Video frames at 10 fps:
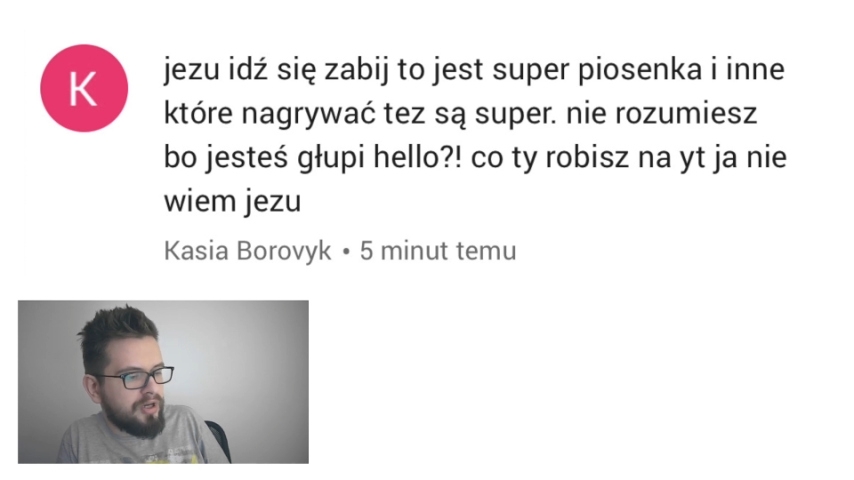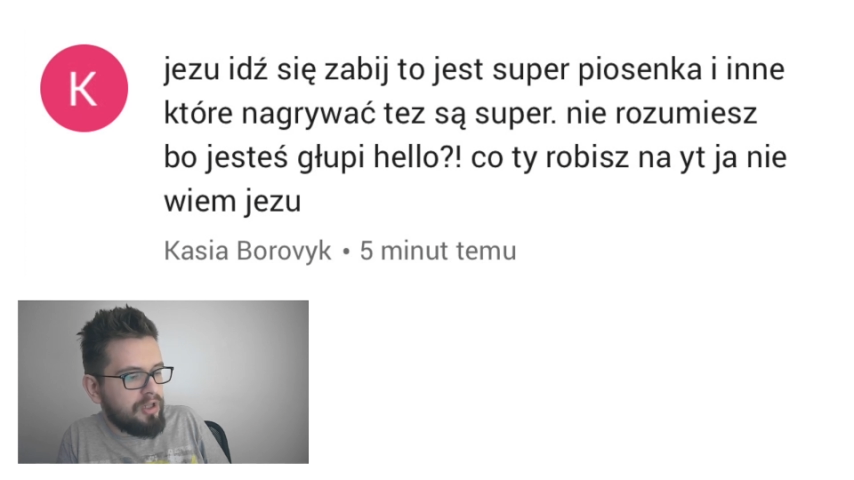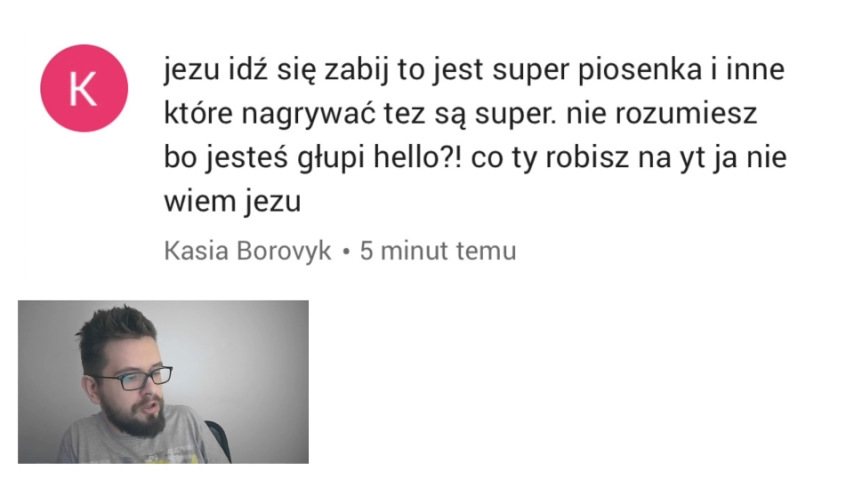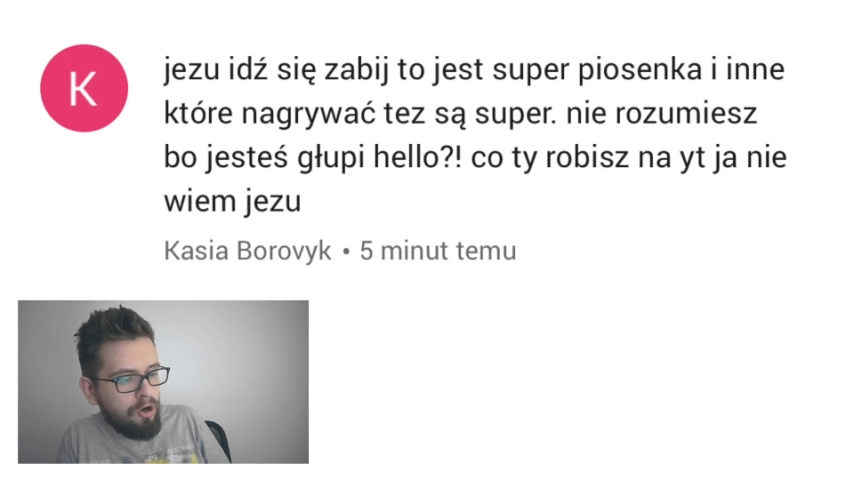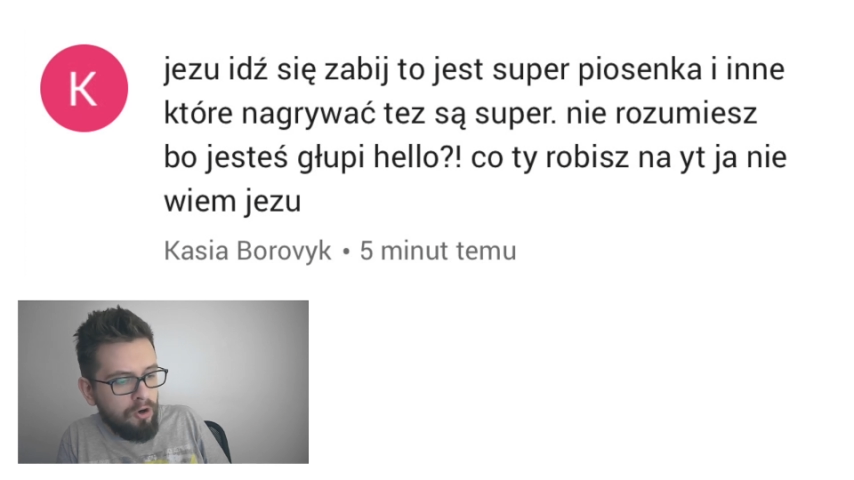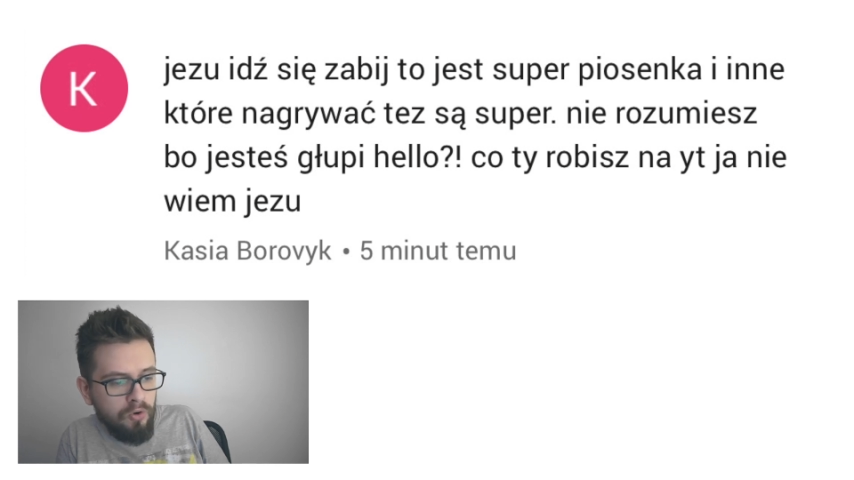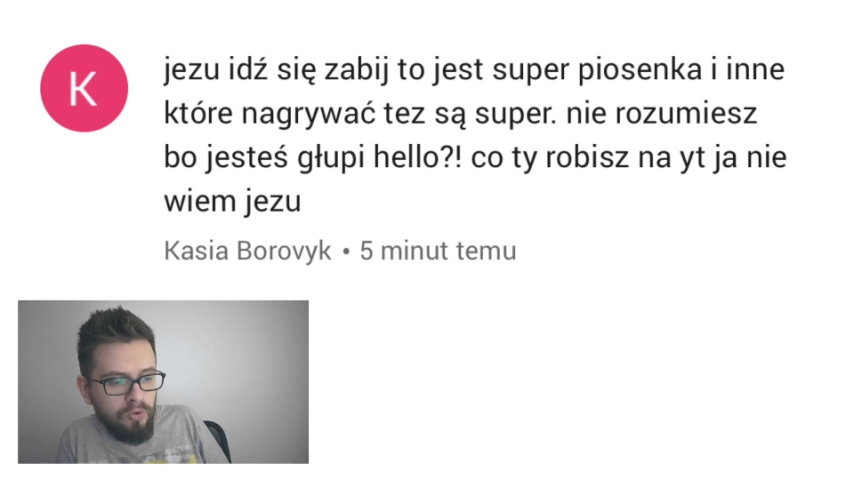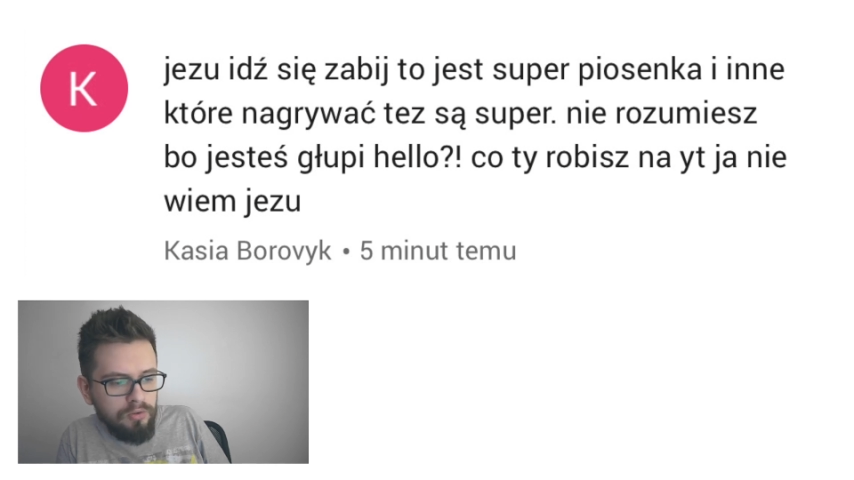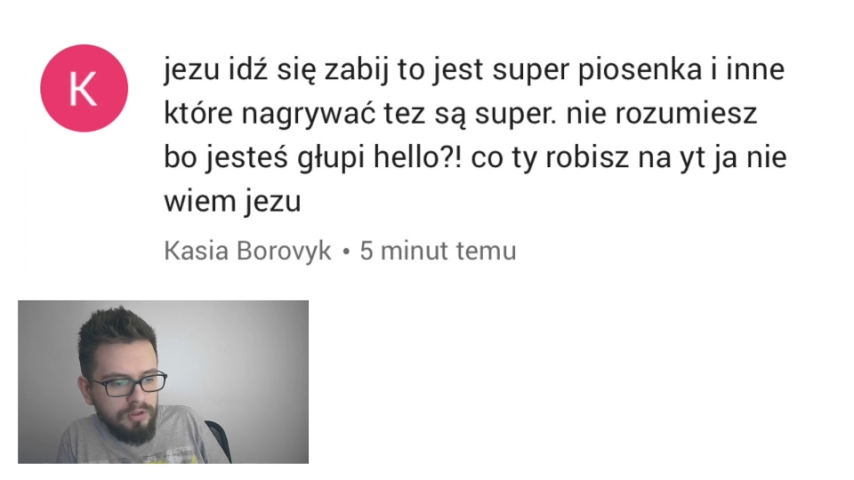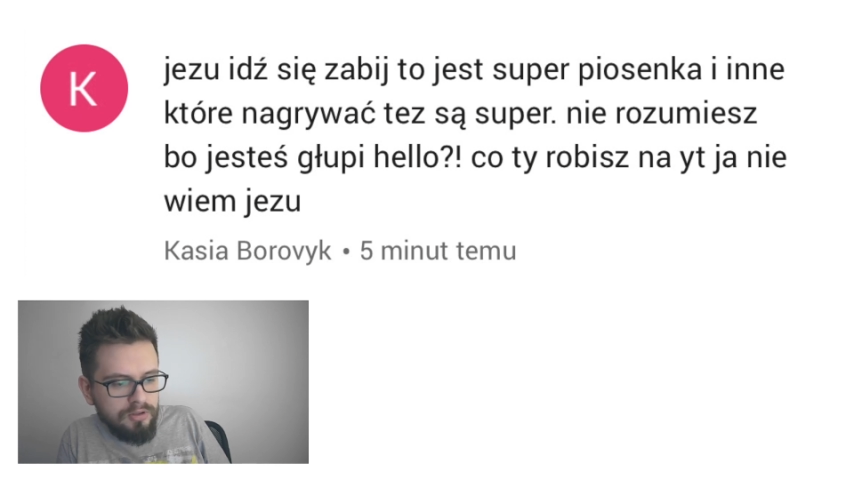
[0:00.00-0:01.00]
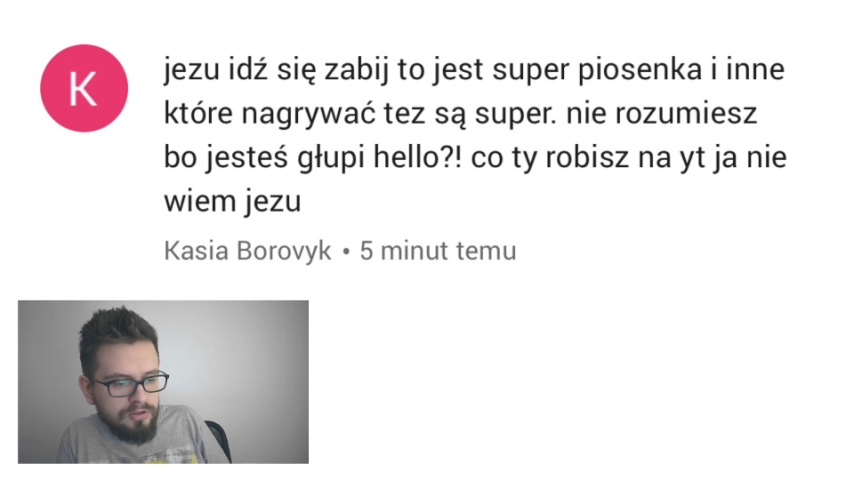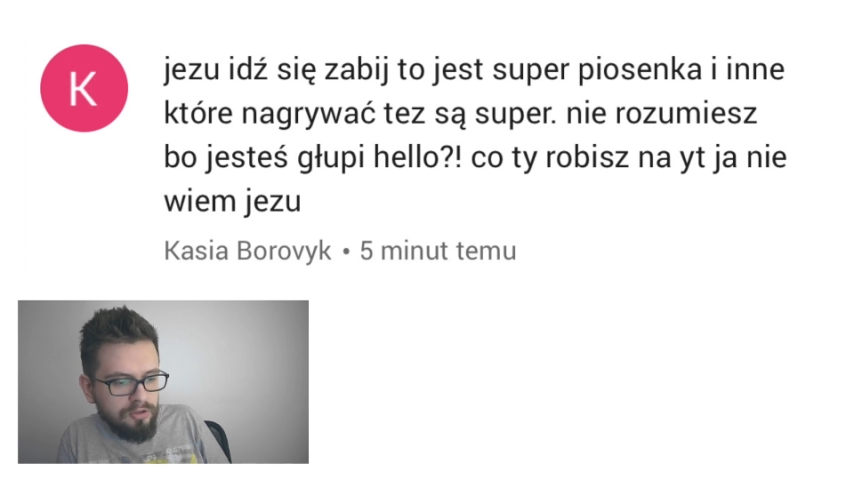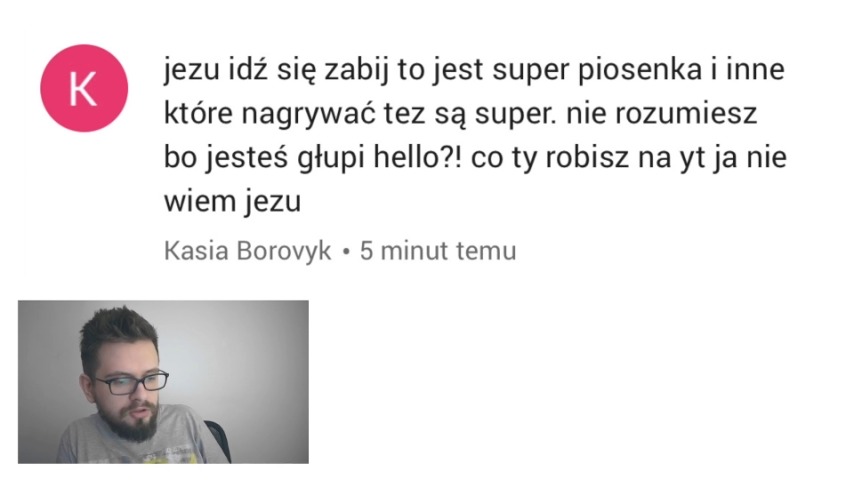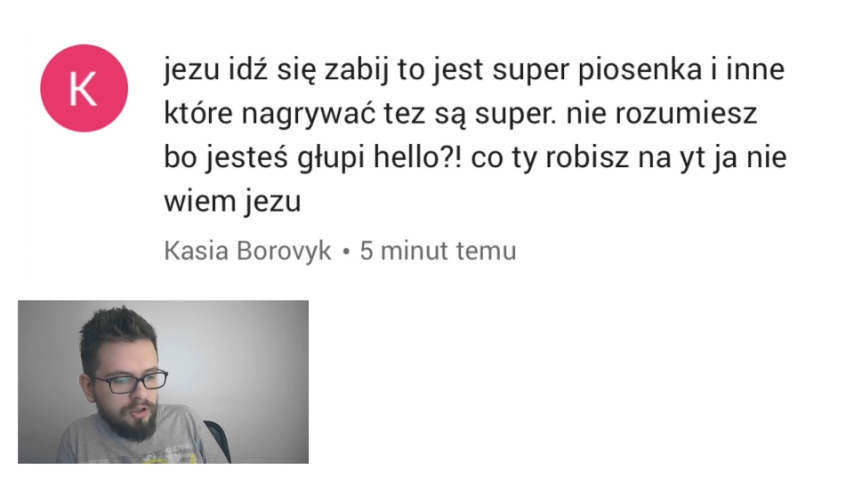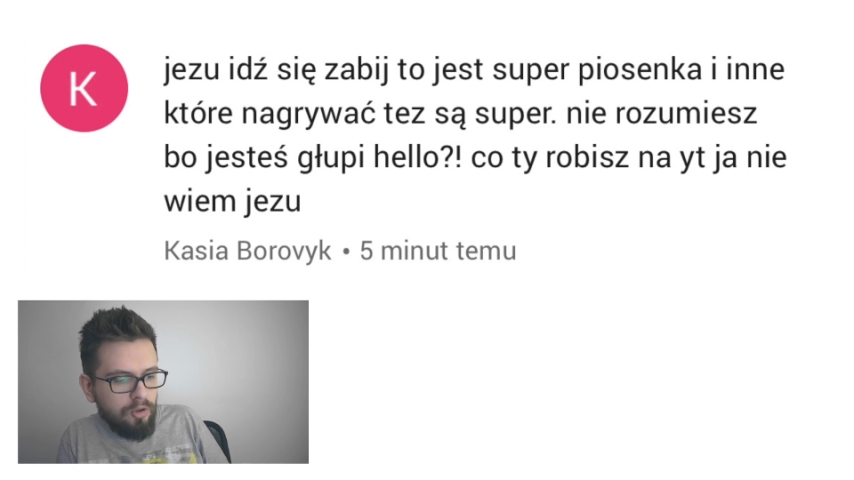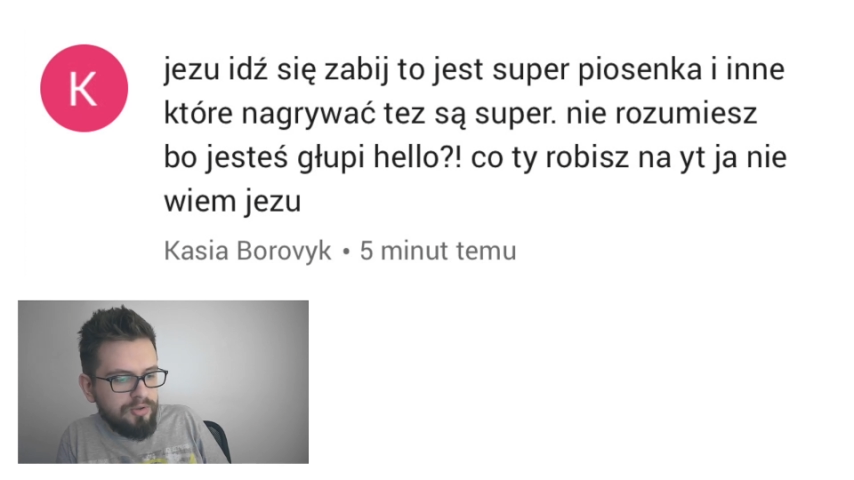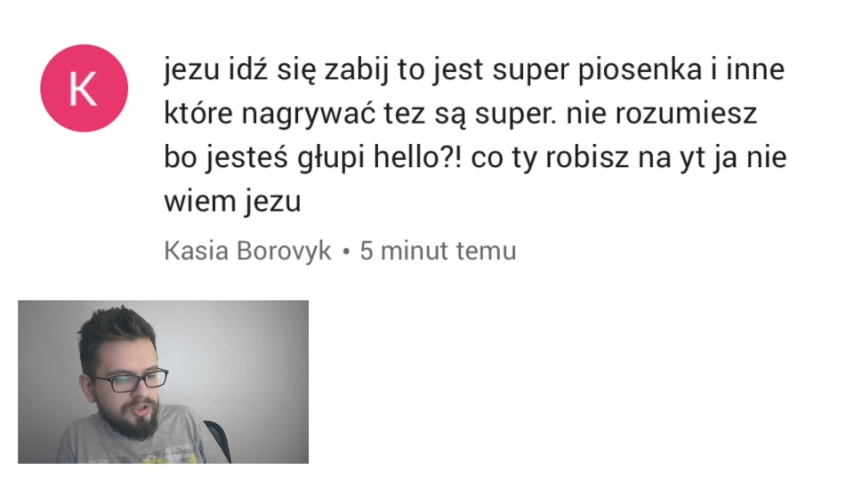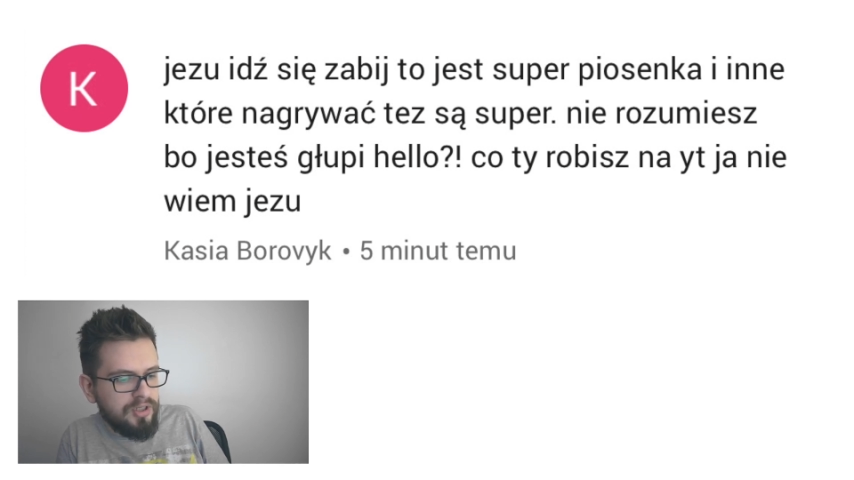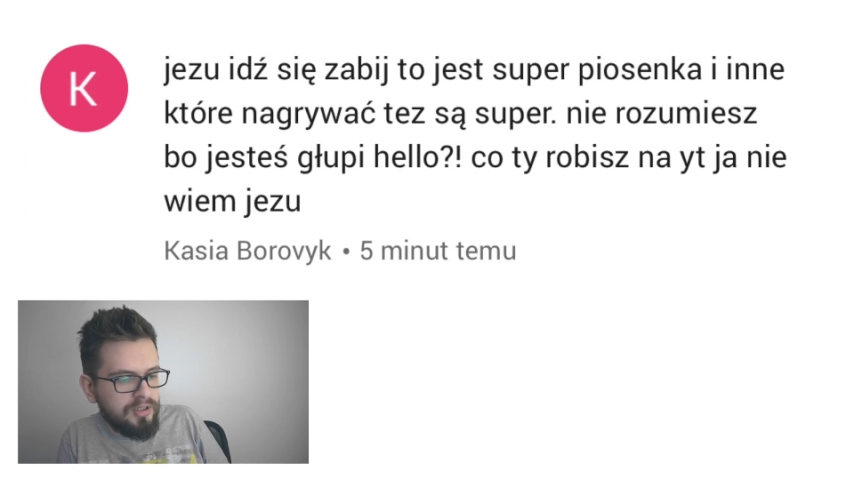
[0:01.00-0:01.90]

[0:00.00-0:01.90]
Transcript: hello? Co ty robisz na